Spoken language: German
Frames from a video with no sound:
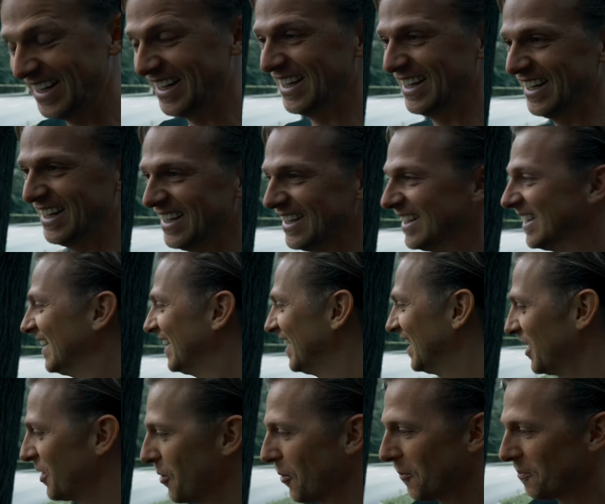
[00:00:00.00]
äh,
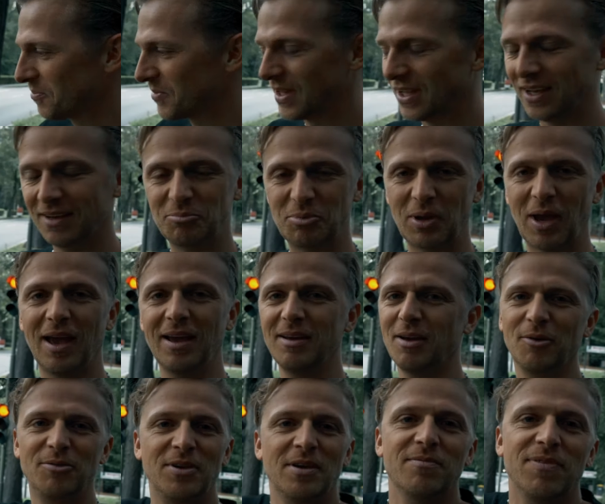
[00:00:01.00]

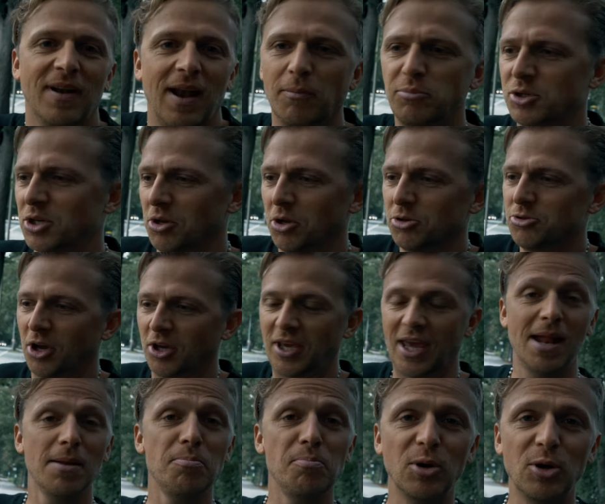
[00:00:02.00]
auf jeden Fall habe ich gedacht, ja,
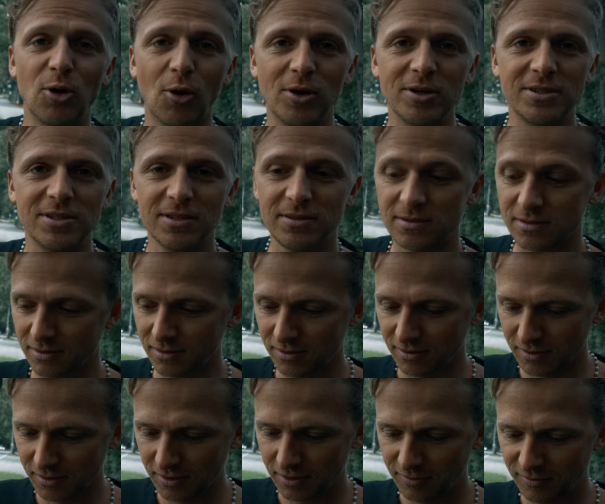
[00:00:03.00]
gelb bedeutet,
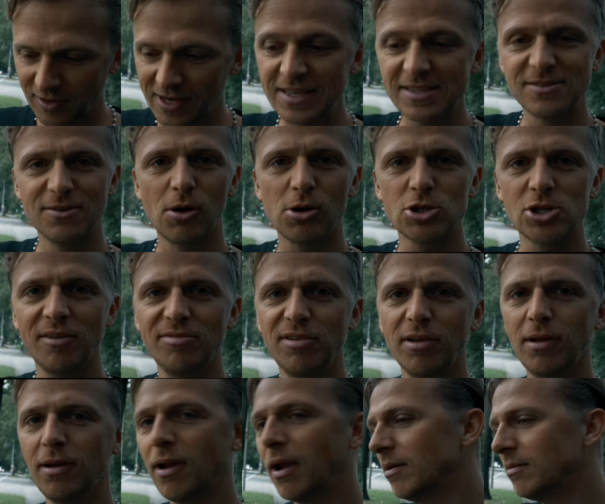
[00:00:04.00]
äh, wenn ich es noch
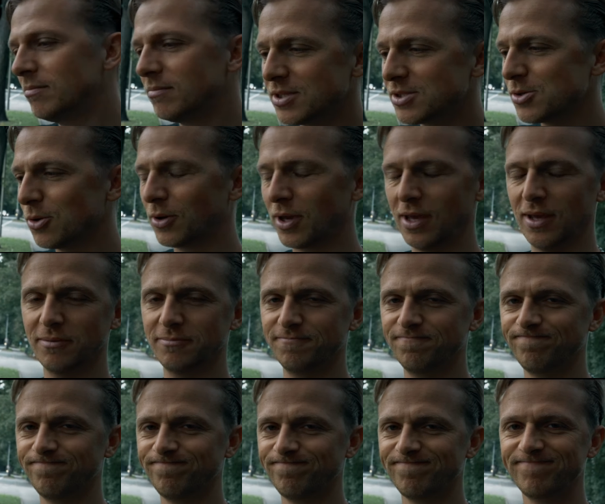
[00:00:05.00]
schaffe, dann ist okay.
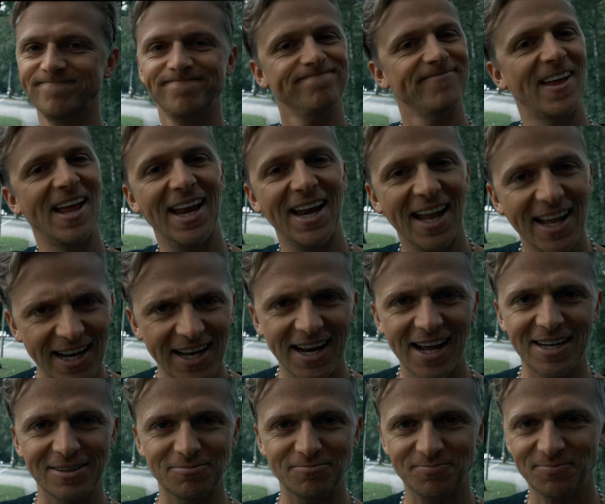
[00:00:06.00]
Leider
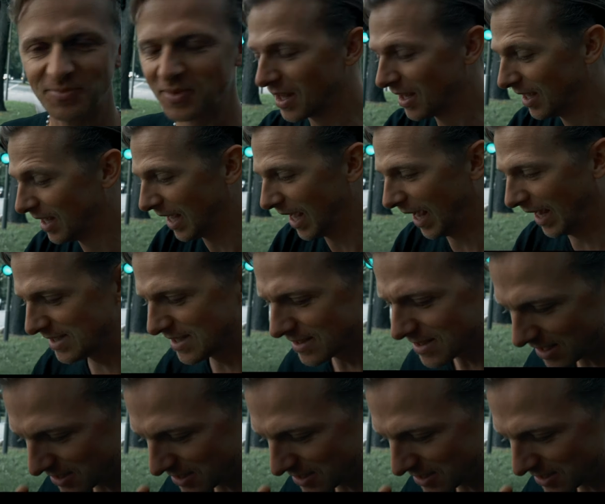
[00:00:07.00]
nein. Es ist